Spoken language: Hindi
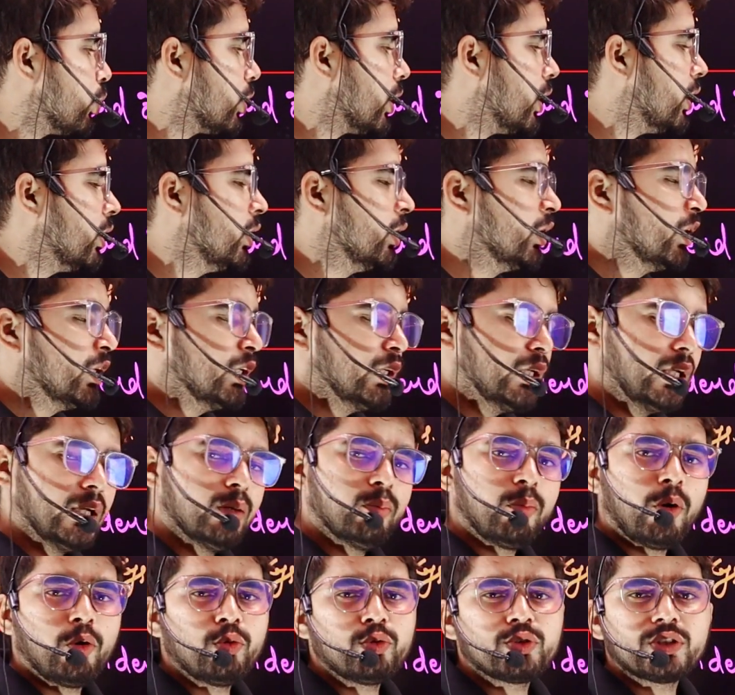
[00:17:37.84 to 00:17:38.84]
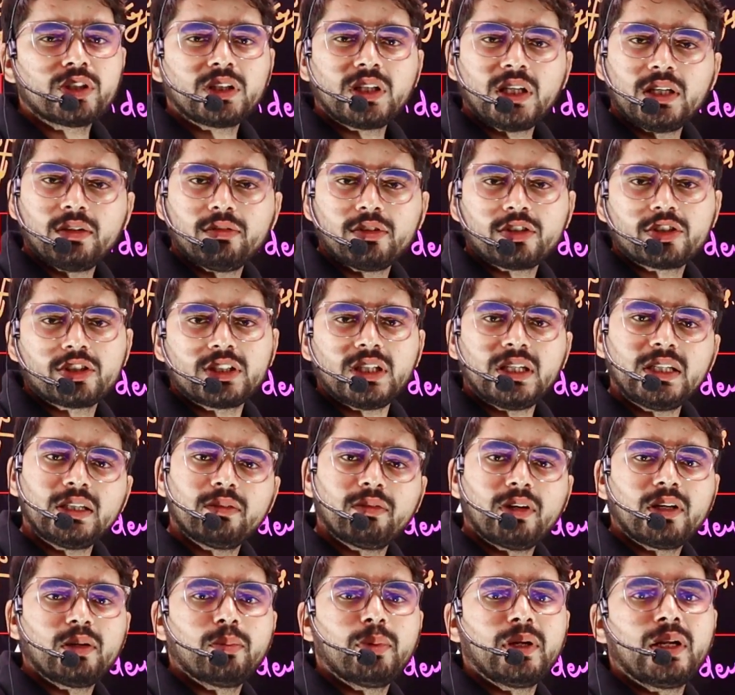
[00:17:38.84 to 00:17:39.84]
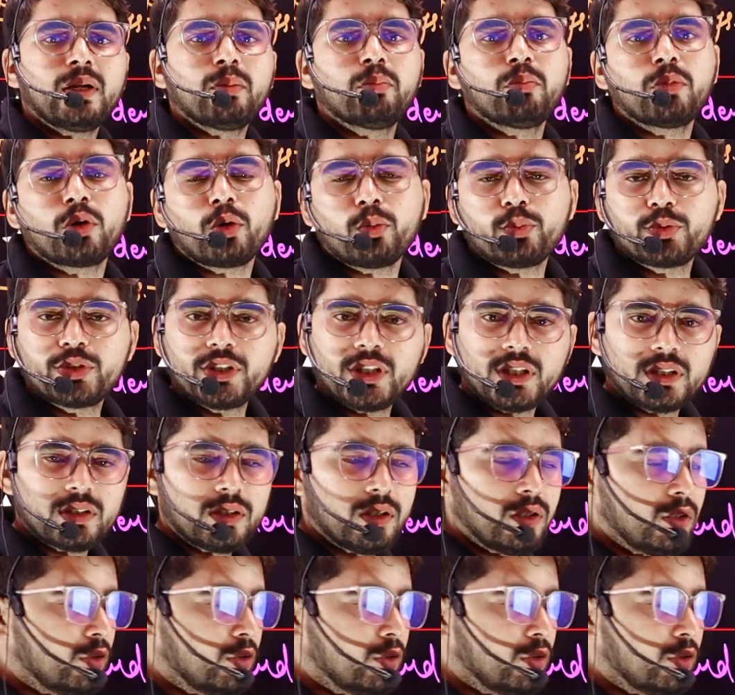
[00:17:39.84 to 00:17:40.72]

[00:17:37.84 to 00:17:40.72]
टोटल अमाउंट जितना इन्वेस्ट किया डिवाइड बाय नंबर ऑफ शेयर